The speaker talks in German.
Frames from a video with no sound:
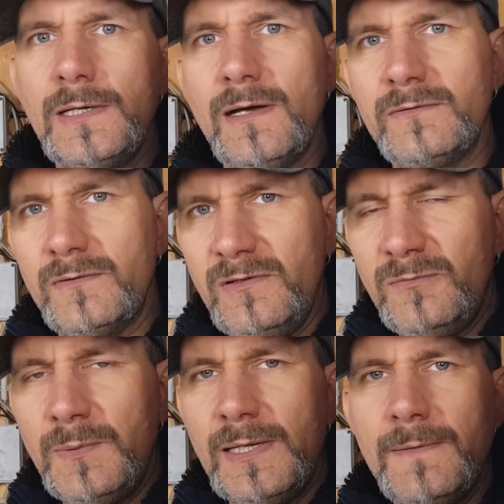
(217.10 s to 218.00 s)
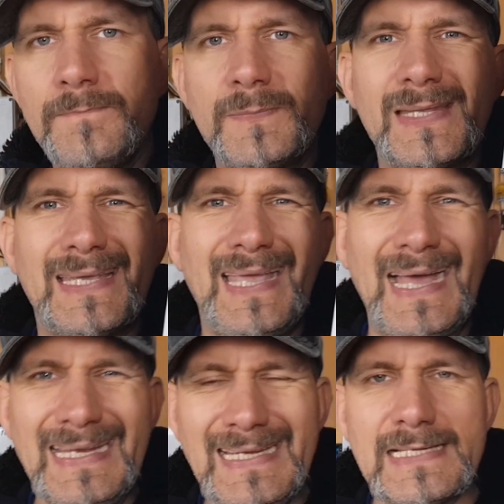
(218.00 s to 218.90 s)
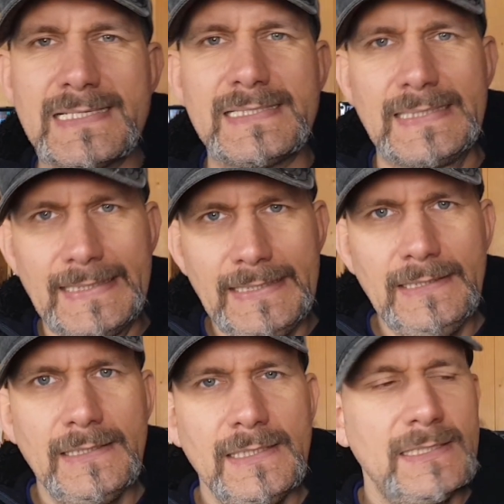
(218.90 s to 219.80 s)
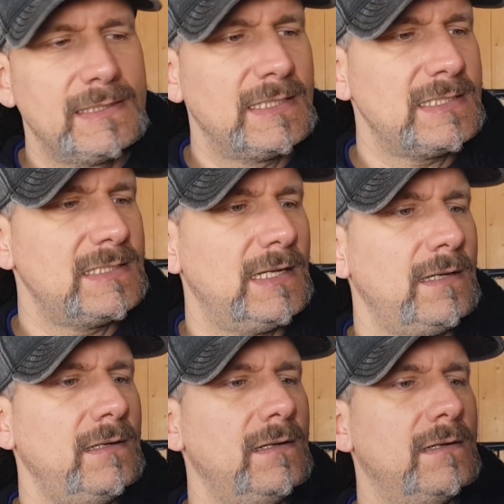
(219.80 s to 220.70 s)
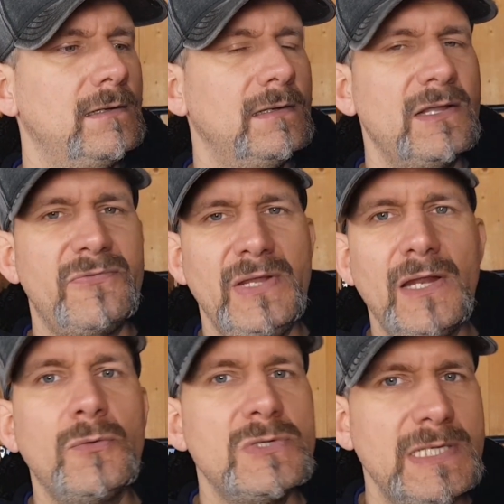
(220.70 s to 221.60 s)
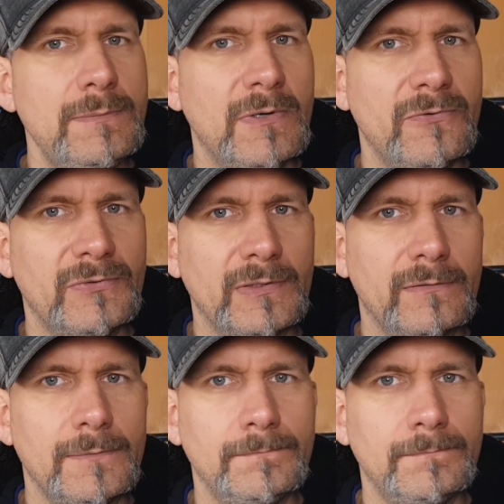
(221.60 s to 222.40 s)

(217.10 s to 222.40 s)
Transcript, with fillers: also ein Display, kann es sein, dass dann äh, der Fehler 07 auftritt.